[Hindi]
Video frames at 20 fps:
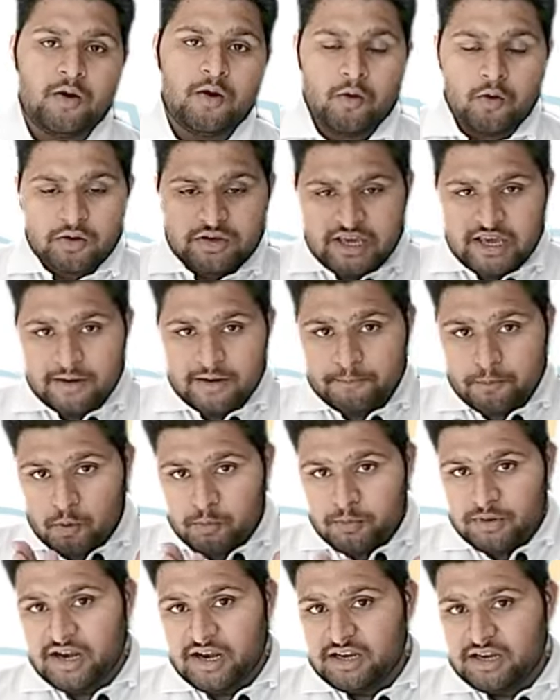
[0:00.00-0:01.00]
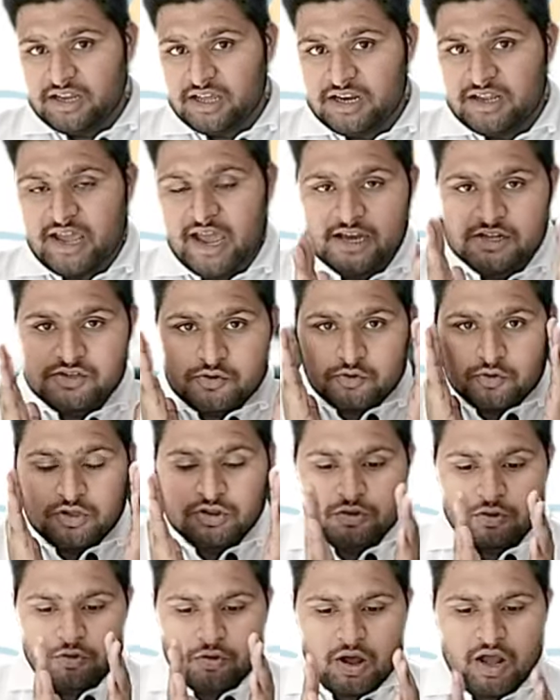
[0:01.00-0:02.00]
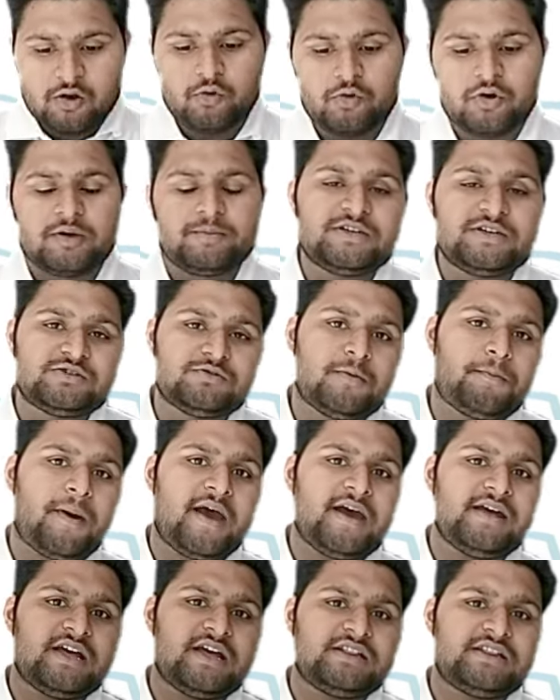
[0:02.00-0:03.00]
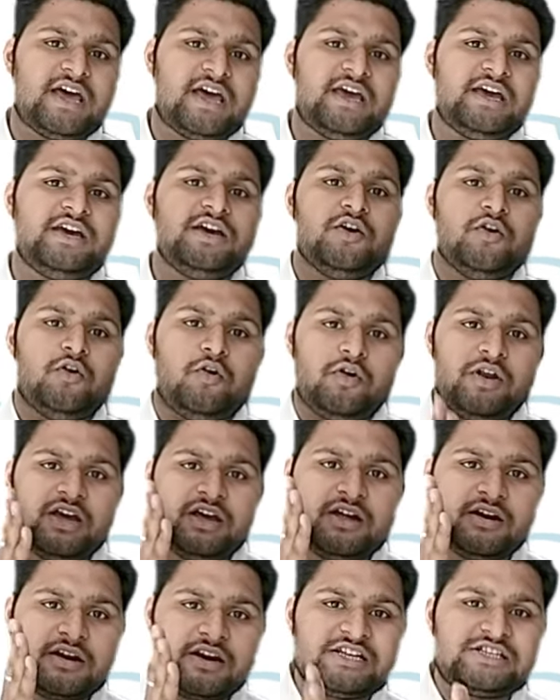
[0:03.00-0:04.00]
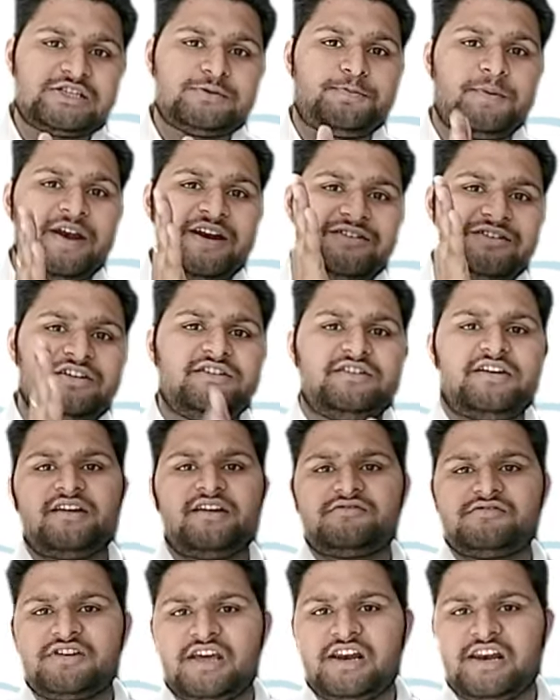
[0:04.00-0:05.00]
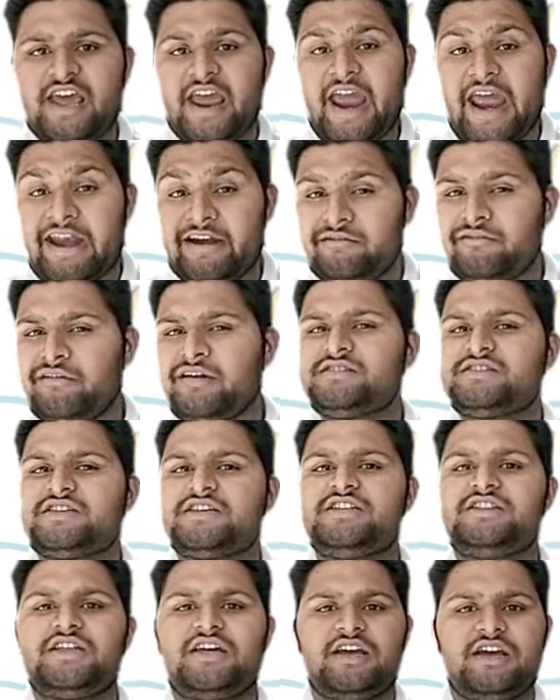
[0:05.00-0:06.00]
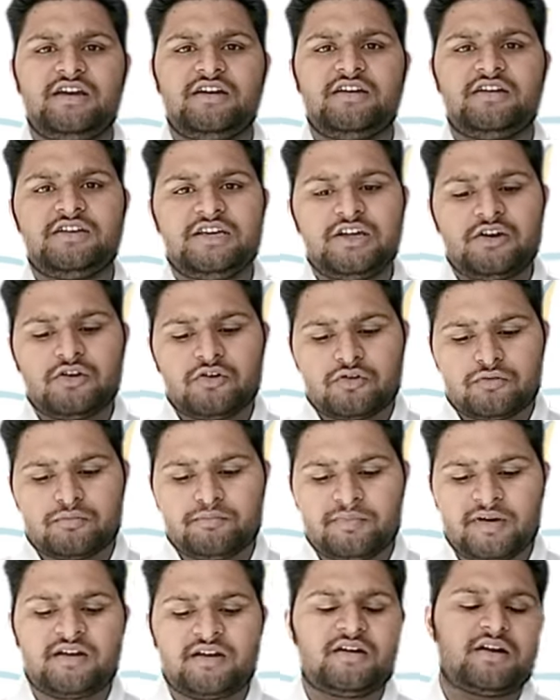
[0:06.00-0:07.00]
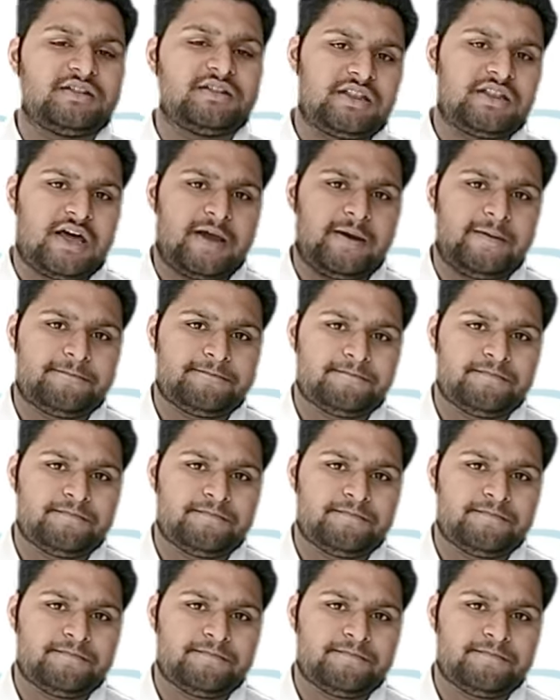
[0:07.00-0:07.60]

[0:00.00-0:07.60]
और ये एक प्रोमिनेंट एरिया है जो कि दोनों आंखों के बीच में पाया जाता है और एक रेस्पिरेटरी ट्रैक्ट के लिए एंट्रेंस की तरह ये वर्क करता है